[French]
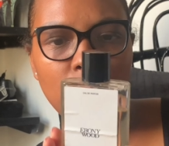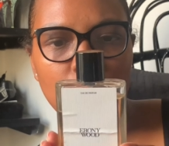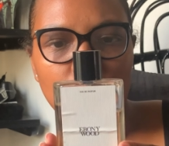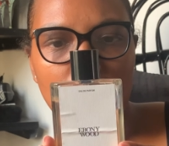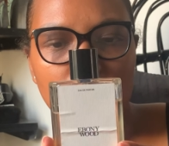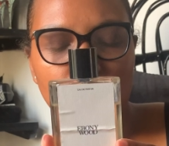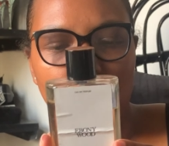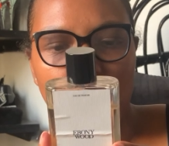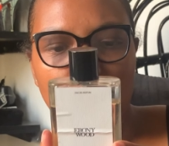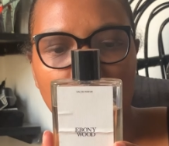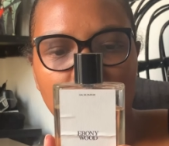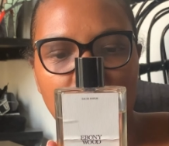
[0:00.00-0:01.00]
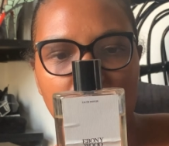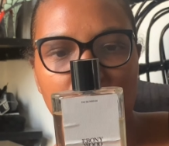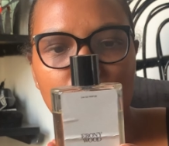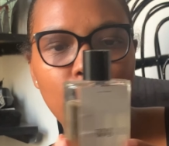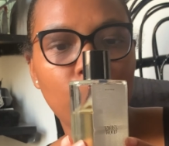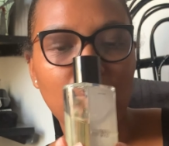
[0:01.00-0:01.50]
ce soir. Je sors
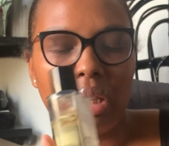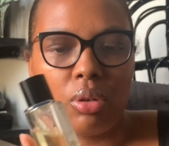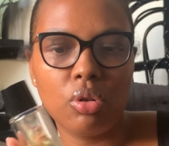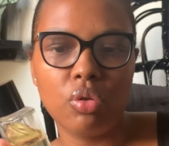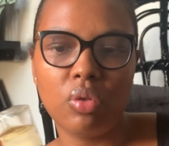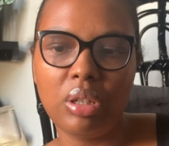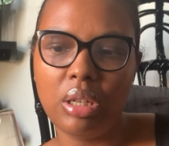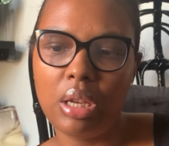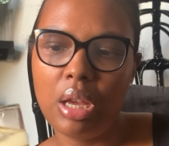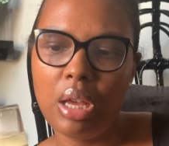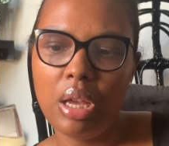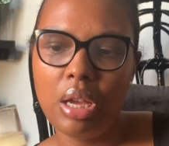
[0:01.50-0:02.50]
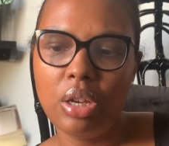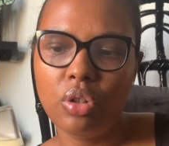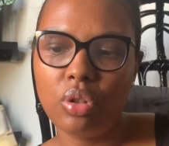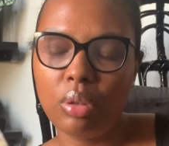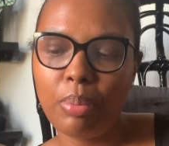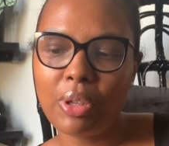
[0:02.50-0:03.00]
dîner. Peut-être que je vais,
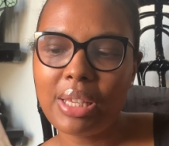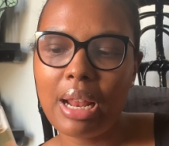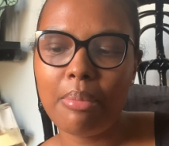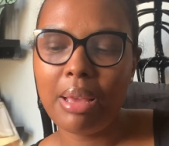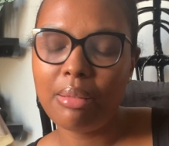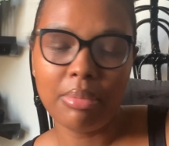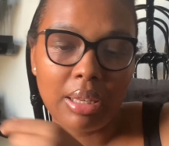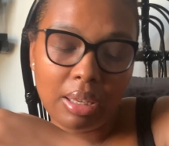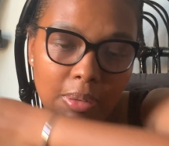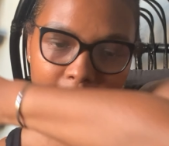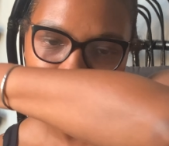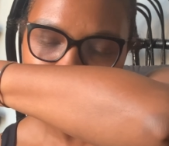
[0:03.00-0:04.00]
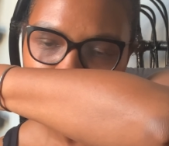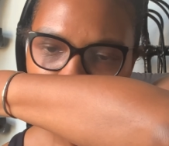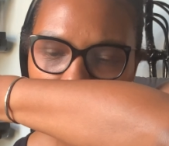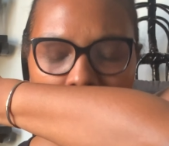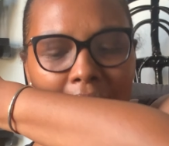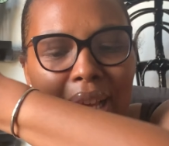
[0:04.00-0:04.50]
je vais penser à le mettre. Mais
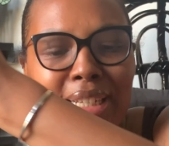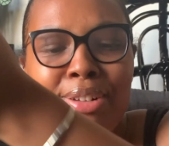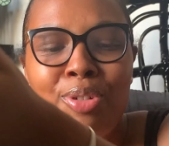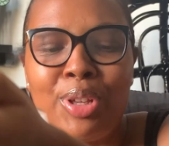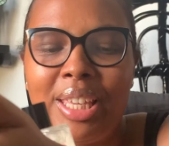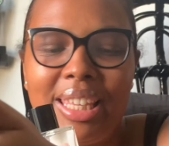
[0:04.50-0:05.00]
ah à l'âge, le,